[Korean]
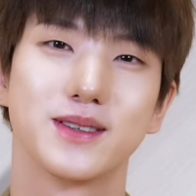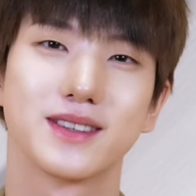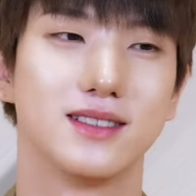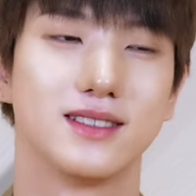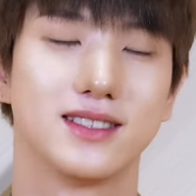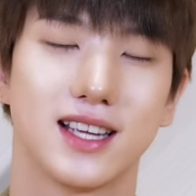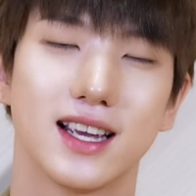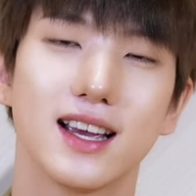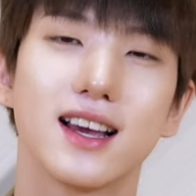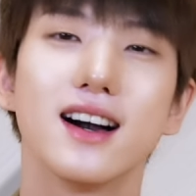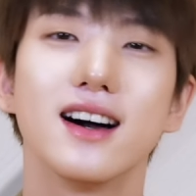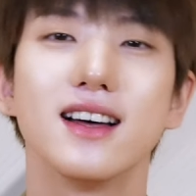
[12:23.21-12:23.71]

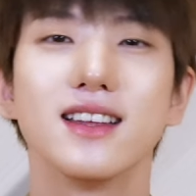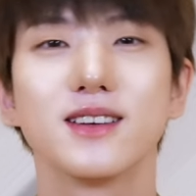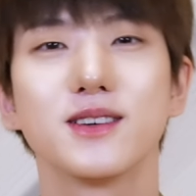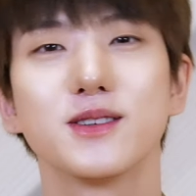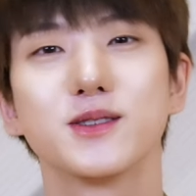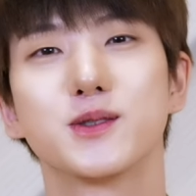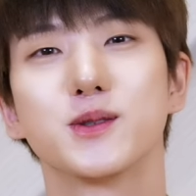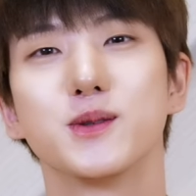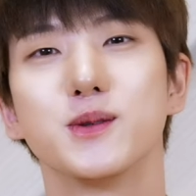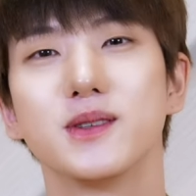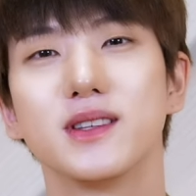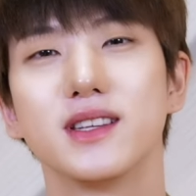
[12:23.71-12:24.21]
제가 하는 건
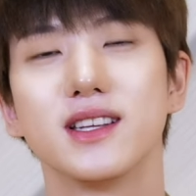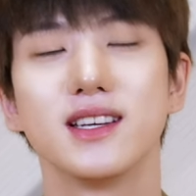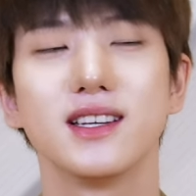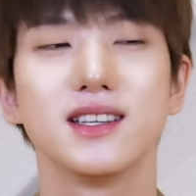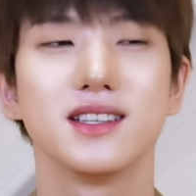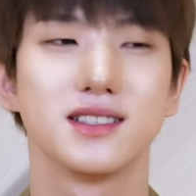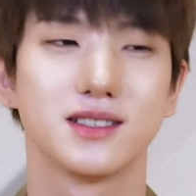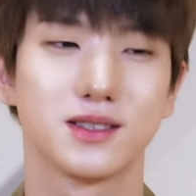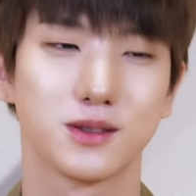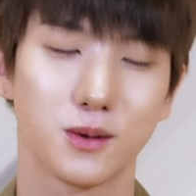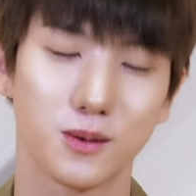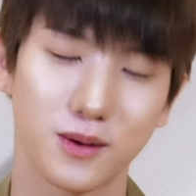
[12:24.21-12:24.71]

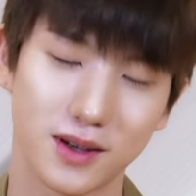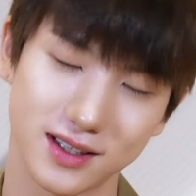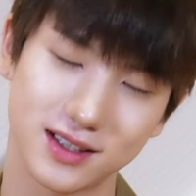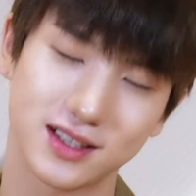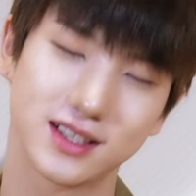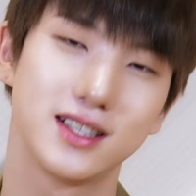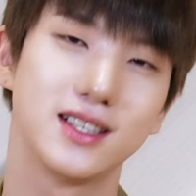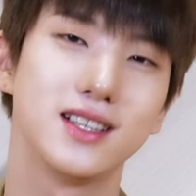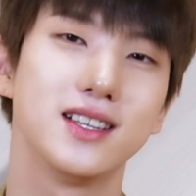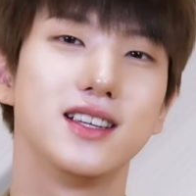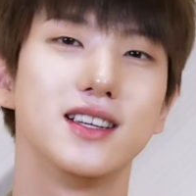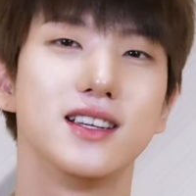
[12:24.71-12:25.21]
좋은데
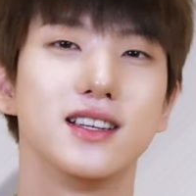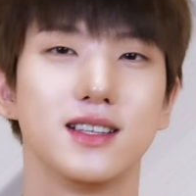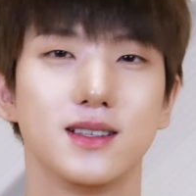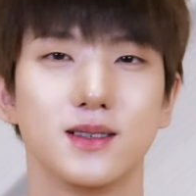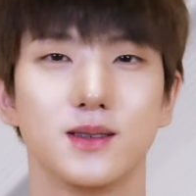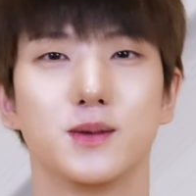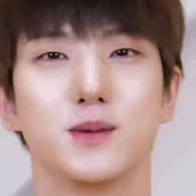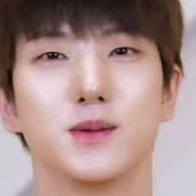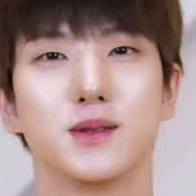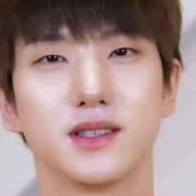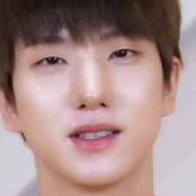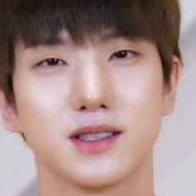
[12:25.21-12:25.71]
똑같이
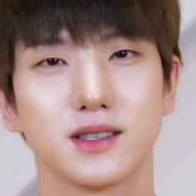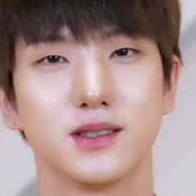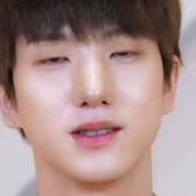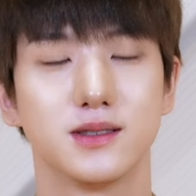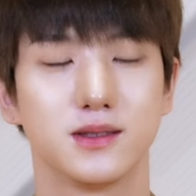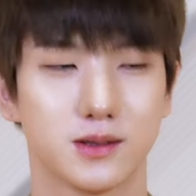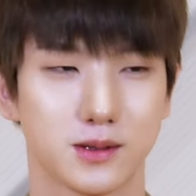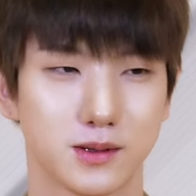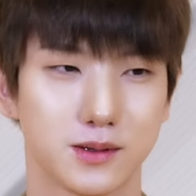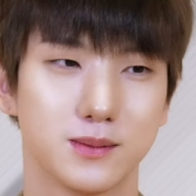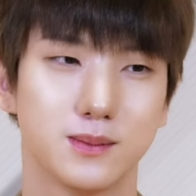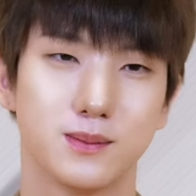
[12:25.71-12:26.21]
오는 건
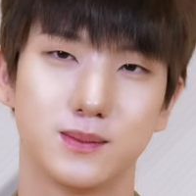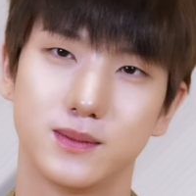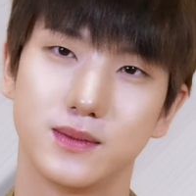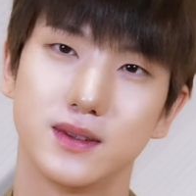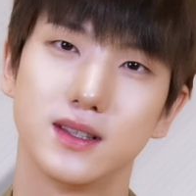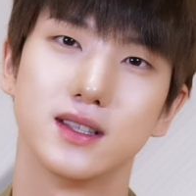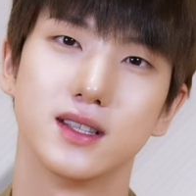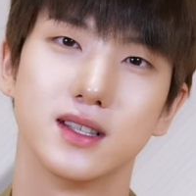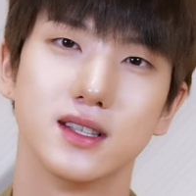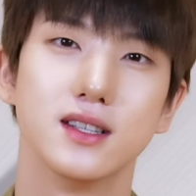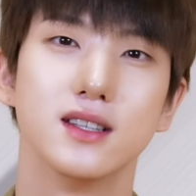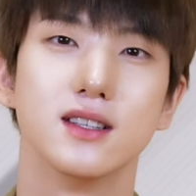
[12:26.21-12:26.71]
조금
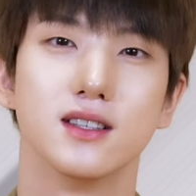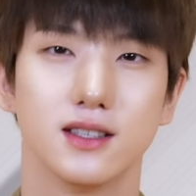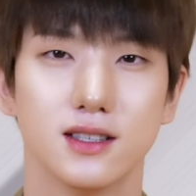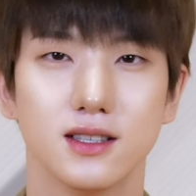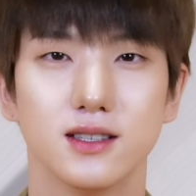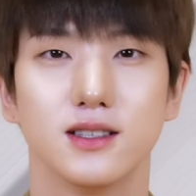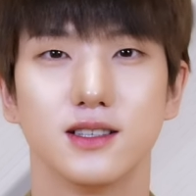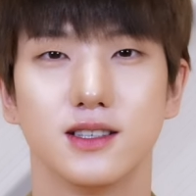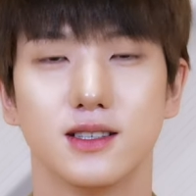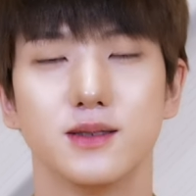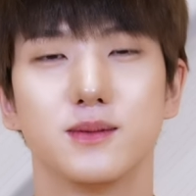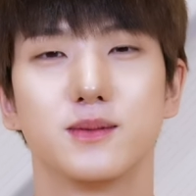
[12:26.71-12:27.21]

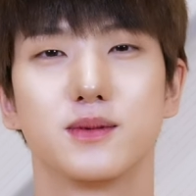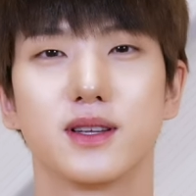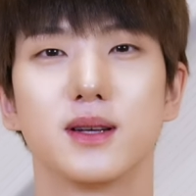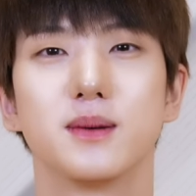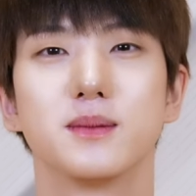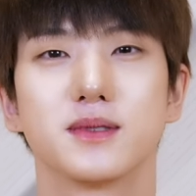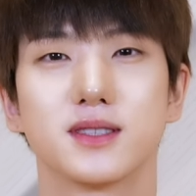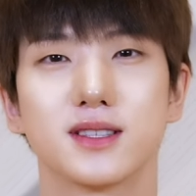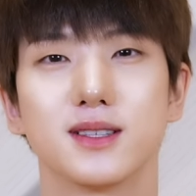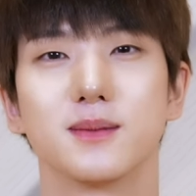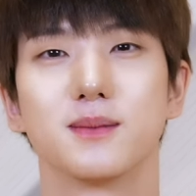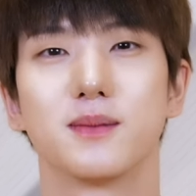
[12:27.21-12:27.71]

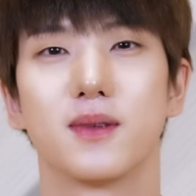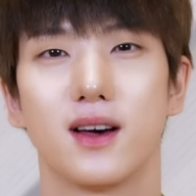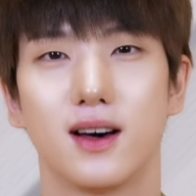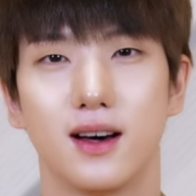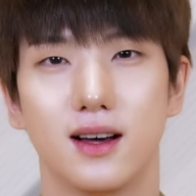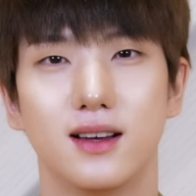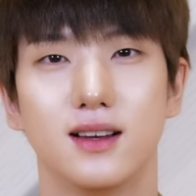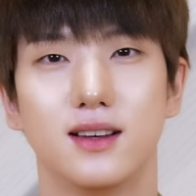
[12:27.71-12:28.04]
부담스럽다.